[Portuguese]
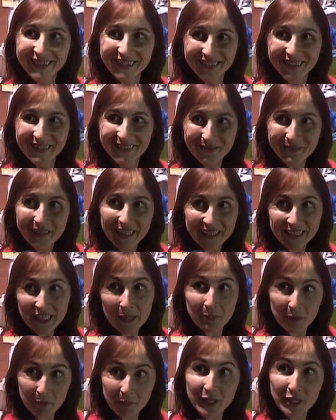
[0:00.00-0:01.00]
um bocadinho,
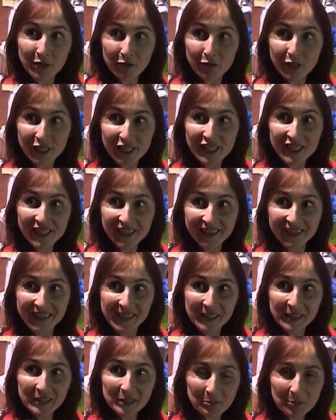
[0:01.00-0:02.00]
é a primeira vez
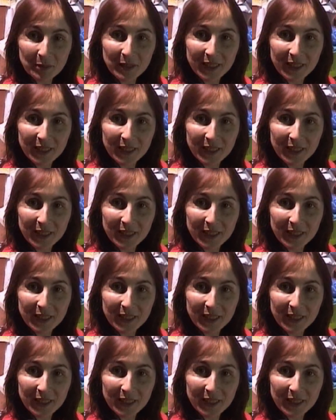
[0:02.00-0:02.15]
um